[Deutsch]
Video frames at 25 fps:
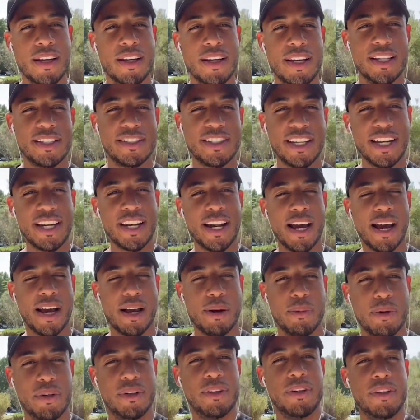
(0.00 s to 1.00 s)
gesehen
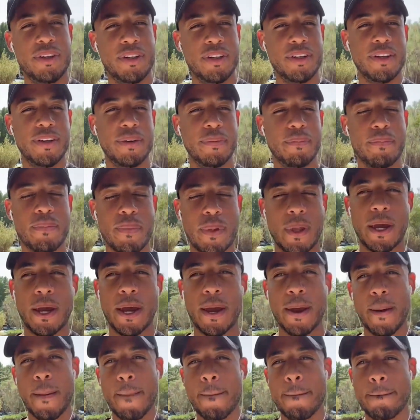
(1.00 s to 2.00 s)
habe.
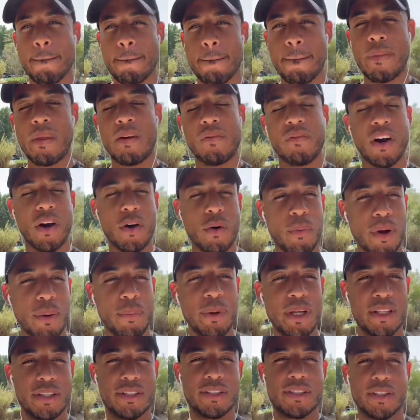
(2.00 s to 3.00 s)
Ähm, warum habe
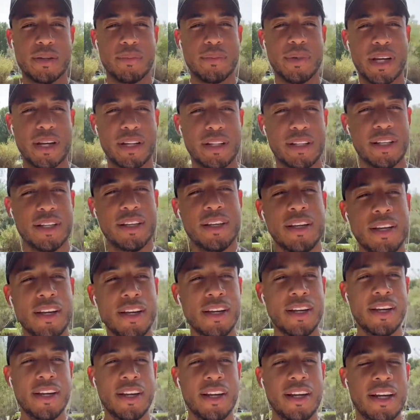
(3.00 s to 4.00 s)
ich das gemacht?
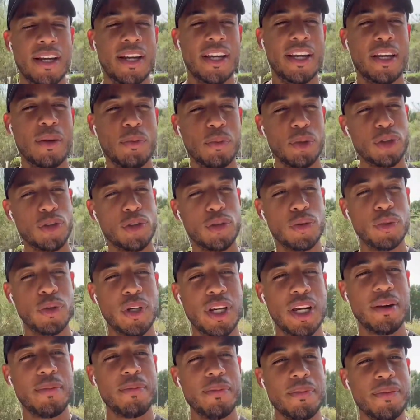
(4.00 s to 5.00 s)
Ich muss
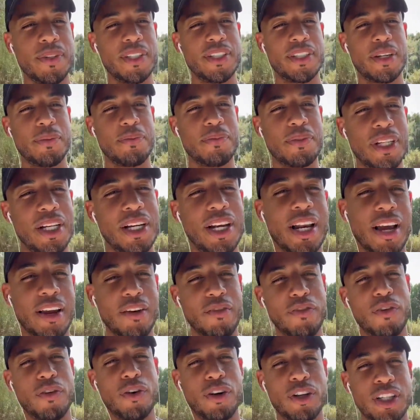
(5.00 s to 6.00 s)
zugeben, es gibt einen
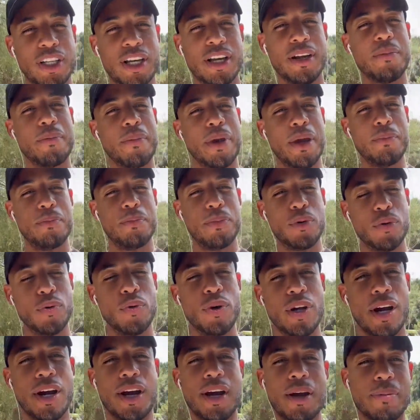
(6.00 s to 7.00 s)
kleinen Vorteil. Mein
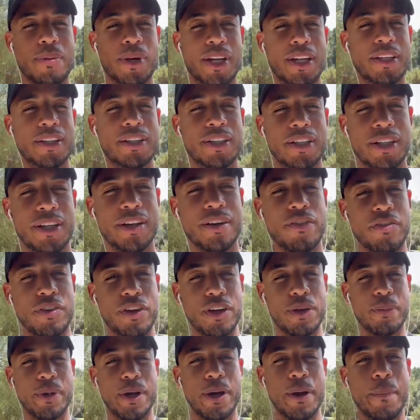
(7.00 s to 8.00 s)
Bruder arbeitet in der
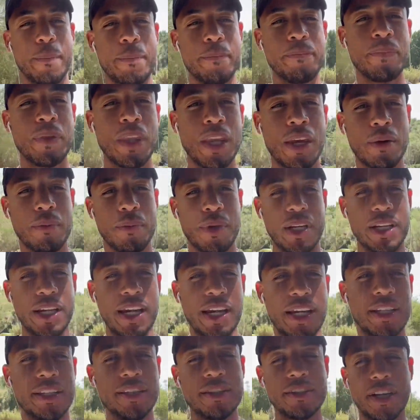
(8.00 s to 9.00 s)
Firma, bei der
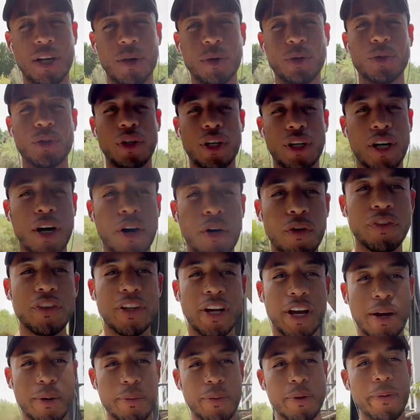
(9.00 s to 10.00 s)
ich das Auto gekauft
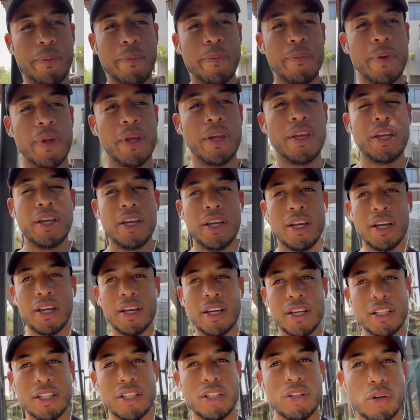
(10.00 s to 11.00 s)
habe.
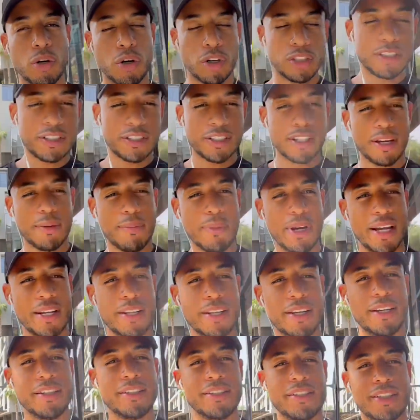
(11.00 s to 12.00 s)
Trotzdem hätte
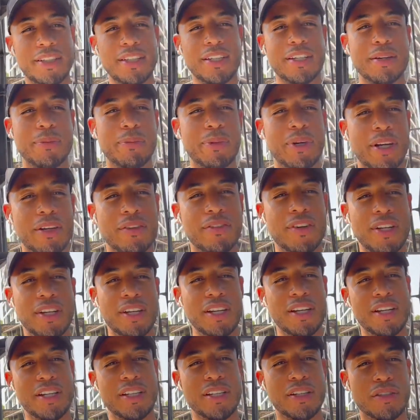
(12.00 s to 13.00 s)
ich es nicht gemacht, wenn ich
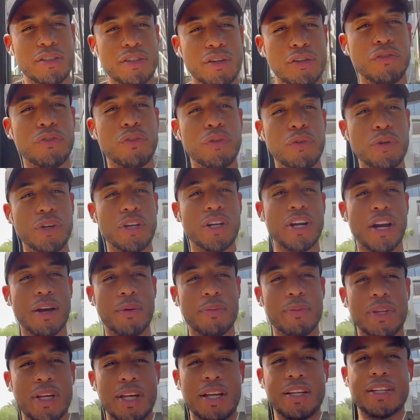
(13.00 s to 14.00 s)
nicht das Gefühl
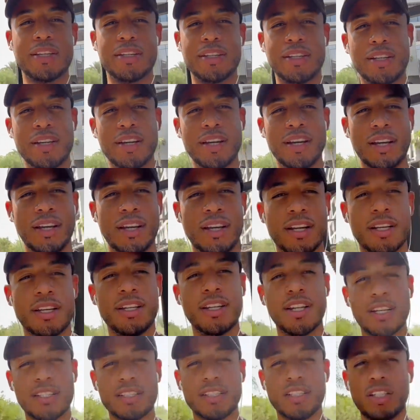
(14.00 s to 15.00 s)
gehabt hätte,
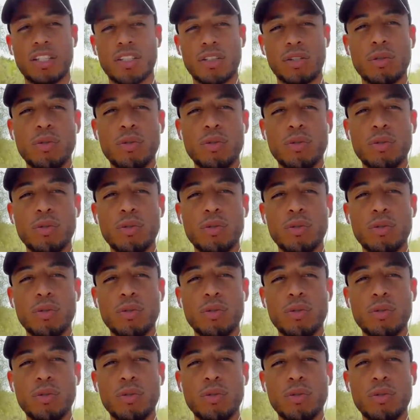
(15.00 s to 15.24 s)
dass ich